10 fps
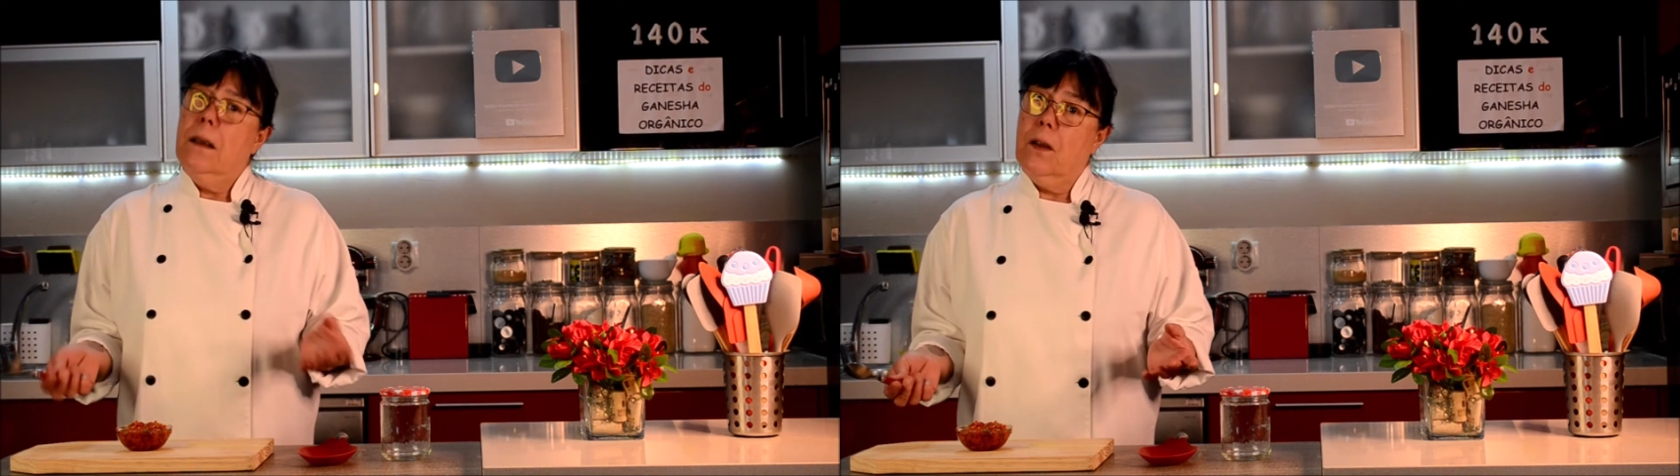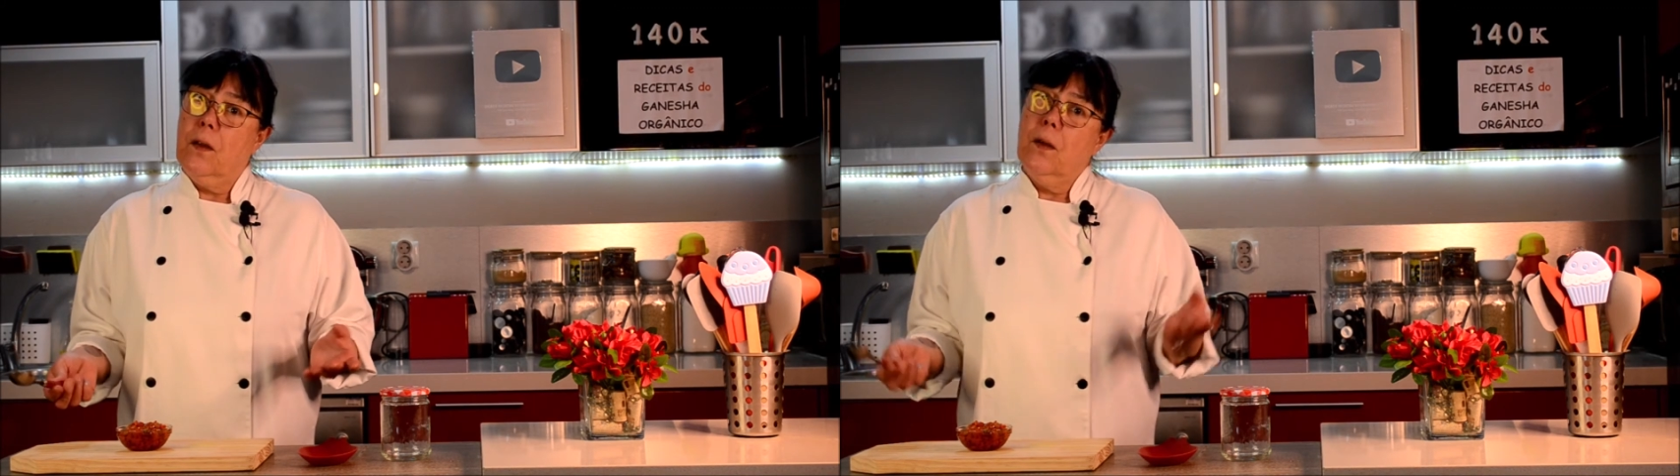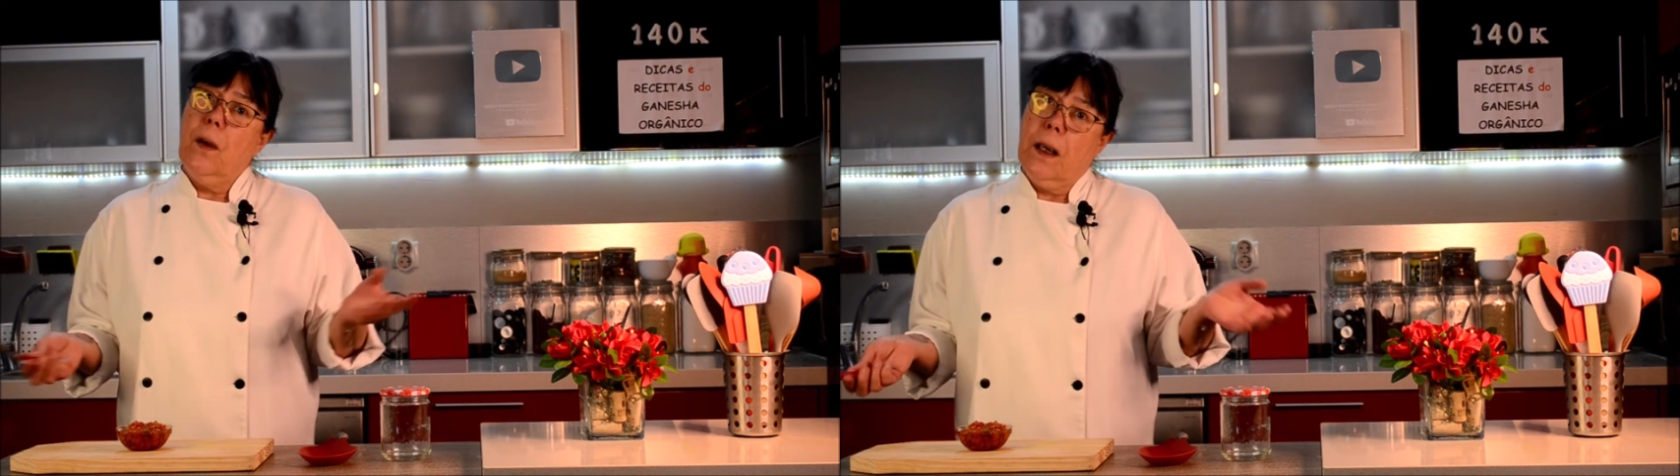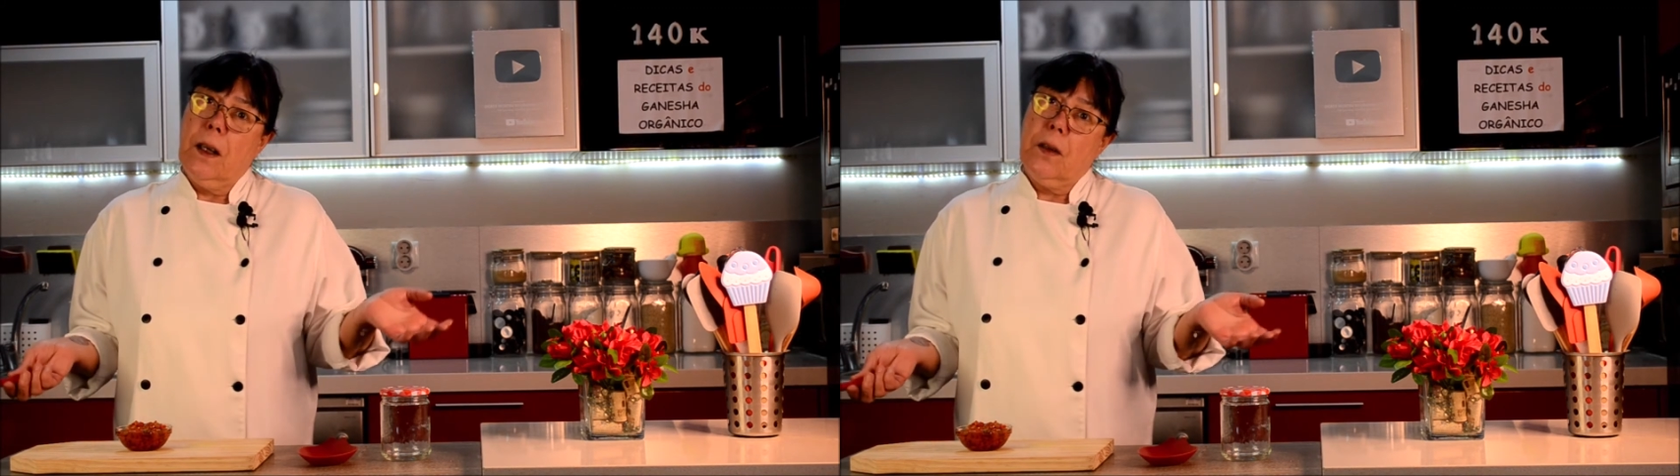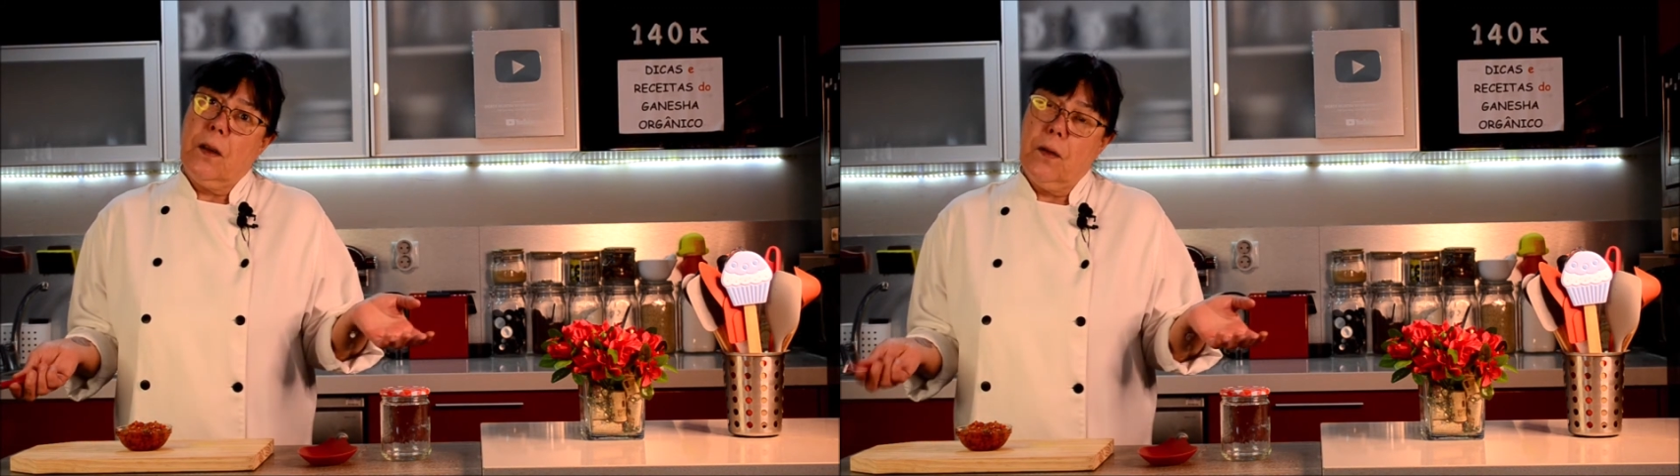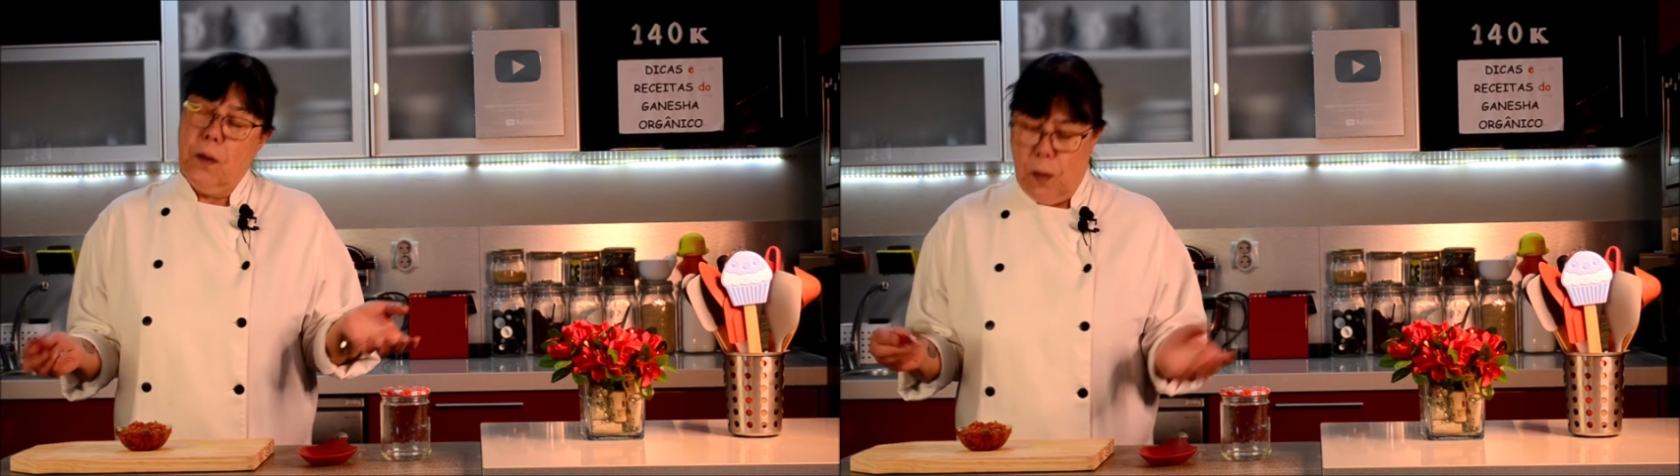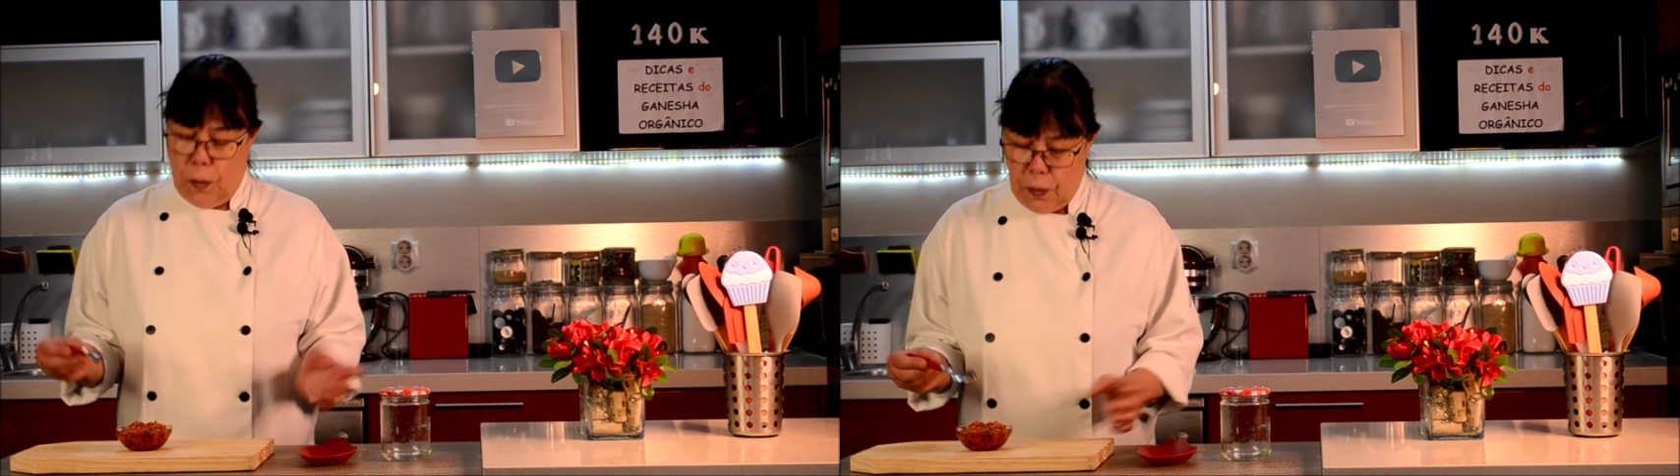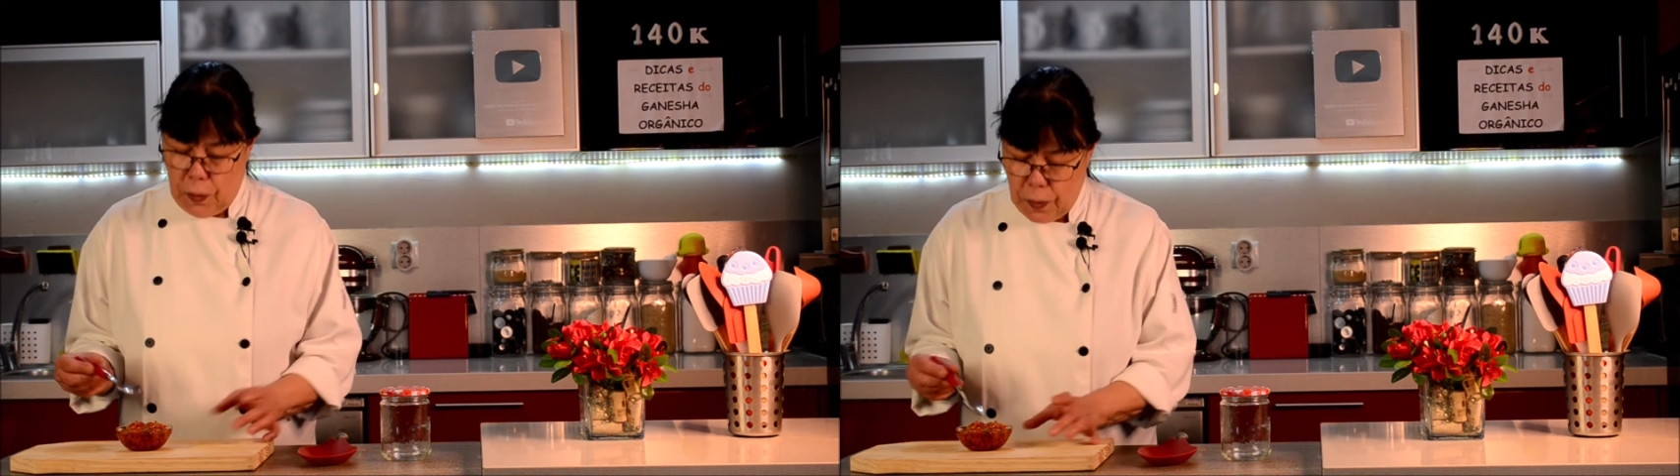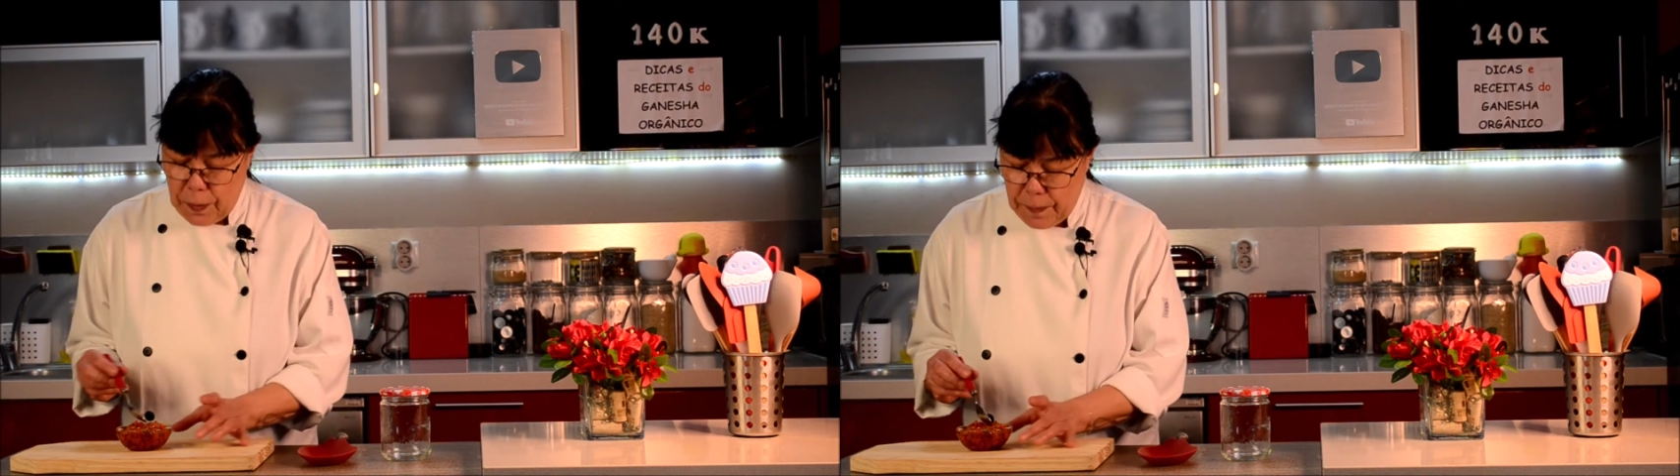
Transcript: Isso é questão de gosto.